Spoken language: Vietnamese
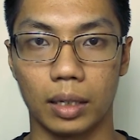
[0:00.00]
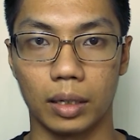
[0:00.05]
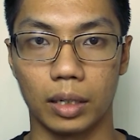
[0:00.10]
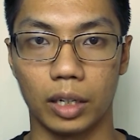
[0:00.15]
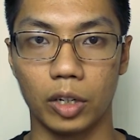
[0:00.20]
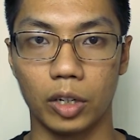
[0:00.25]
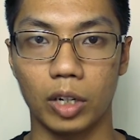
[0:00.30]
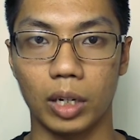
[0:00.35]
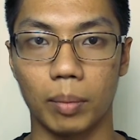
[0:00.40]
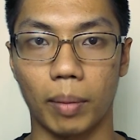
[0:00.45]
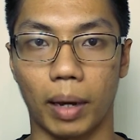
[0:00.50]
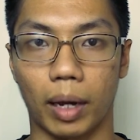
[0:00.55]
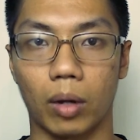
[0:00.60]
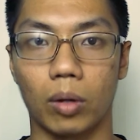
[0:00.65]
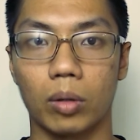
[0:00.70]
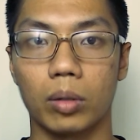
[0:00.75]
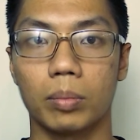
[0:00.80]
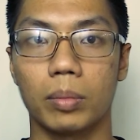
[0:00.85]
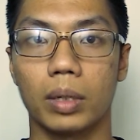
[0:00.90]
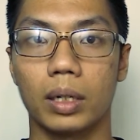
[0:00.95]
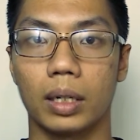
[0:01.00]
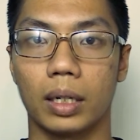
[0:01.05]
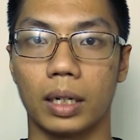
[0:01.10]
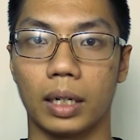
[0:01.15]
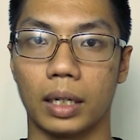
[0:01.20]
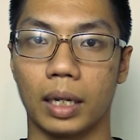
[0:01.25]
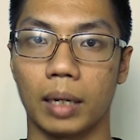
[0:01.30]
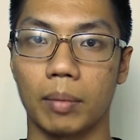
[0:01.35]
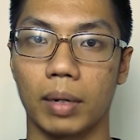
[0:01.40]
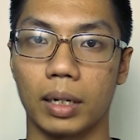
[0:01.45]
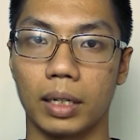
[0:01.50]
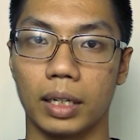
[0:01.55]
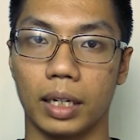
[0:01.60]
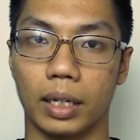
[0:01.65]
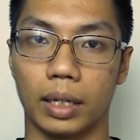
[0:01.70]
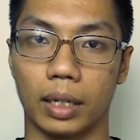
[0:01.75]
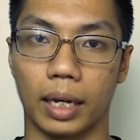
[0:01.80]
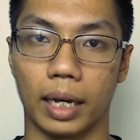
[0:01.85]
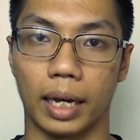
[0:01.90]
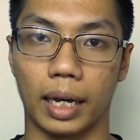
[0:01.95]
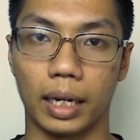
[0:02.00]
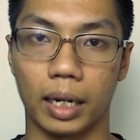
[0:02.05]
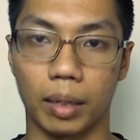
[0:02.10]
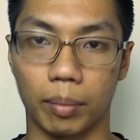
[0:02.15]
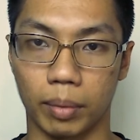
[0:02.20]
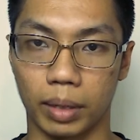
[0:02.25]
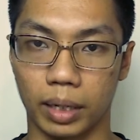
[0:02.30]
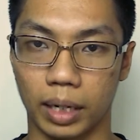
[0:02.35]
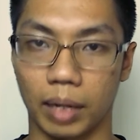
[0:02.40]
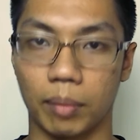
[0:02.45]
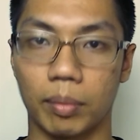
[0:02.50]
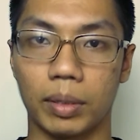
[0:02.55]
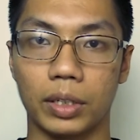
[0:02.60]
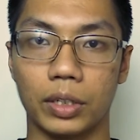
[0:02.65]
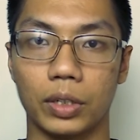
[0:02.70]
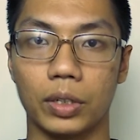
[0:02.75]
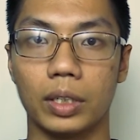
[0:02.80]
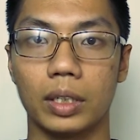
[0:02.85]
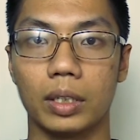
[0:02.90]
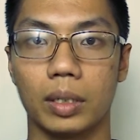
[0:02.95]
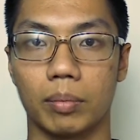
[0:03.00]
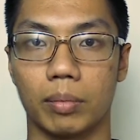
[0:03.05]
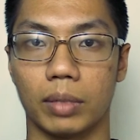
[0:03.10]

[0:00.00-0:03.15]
Nếu các bạn có bất kỳ thắc mắc gì, hãy comment ngay bên dưới.